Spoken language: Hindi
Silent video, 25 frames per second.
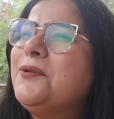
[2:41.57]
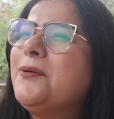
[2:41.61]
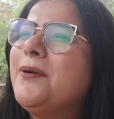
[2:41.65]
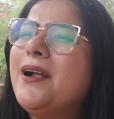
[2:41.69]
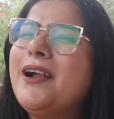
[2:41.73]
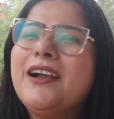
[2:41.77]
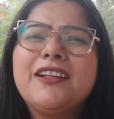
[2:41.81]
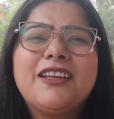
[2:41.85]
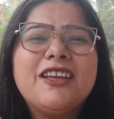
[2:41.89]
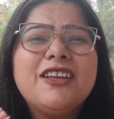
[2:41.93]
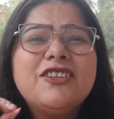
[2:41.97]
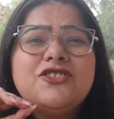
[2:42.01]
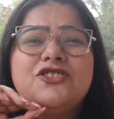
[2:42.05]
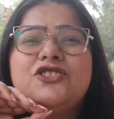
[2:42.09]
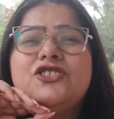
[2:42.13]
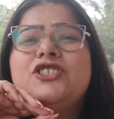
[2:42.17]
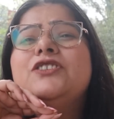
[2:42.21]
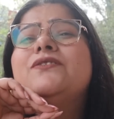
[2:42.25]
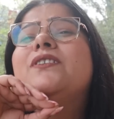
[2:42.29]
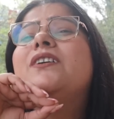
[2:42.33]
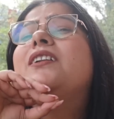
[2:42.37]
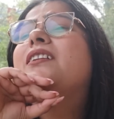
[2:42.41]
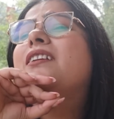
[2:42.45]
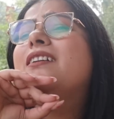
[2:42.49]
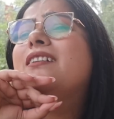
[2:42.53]
में बैठ के
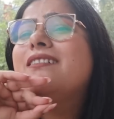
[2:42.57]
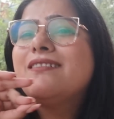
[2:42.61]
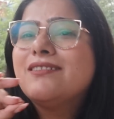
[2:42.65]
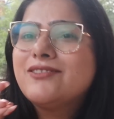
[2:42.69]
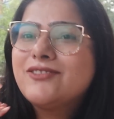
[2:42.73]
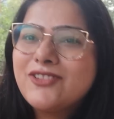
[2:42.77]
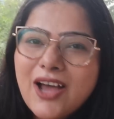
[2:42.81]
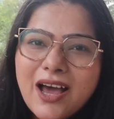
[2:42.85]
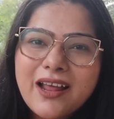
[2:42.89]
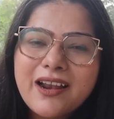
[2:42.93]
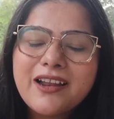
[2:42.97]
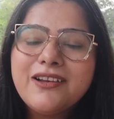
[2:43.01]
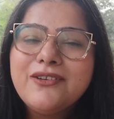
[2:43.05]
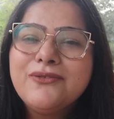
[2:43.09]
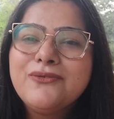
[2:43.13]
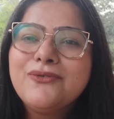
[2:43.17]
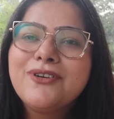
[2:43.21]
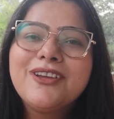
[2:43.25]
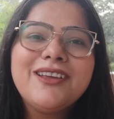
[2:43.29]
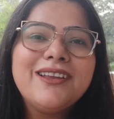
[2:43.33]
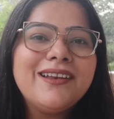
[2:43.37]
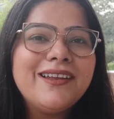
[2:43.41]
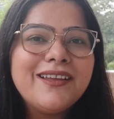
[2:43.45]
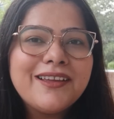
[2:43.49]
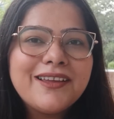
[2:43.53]
जीवन के नज़ारे
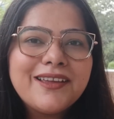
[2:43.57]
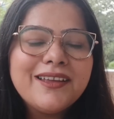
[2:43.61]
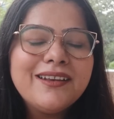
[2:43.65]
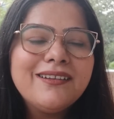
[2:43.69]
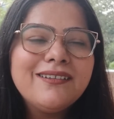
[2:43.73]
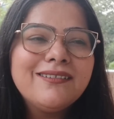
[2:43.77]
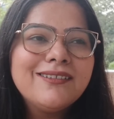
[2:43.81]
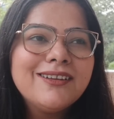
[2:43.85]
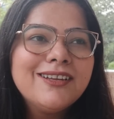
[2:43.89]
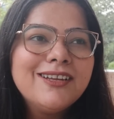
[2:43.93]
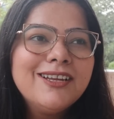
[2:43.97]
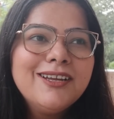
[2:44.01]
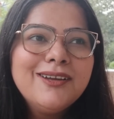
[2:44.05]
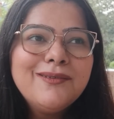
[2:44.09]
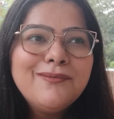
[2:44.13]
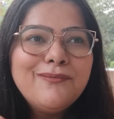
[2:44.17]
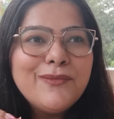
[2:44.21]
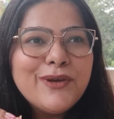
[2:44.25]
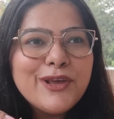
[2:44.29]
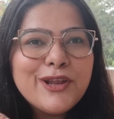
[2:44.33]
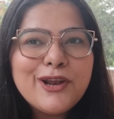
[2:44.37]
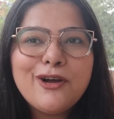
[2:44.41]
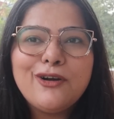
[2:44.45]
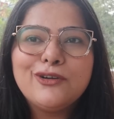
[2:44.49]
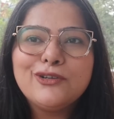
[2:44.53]
लूंगी लेकिन
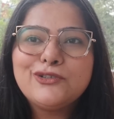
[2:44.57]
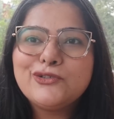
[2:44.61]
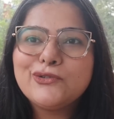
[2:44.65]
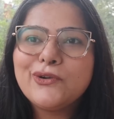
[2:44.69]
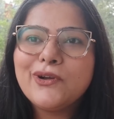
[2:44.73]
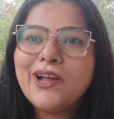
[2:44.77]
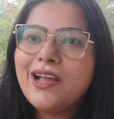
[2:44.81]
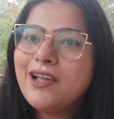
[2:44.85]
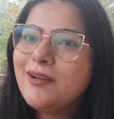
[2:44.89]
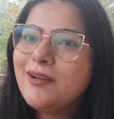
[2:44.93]
मेरा हो चुका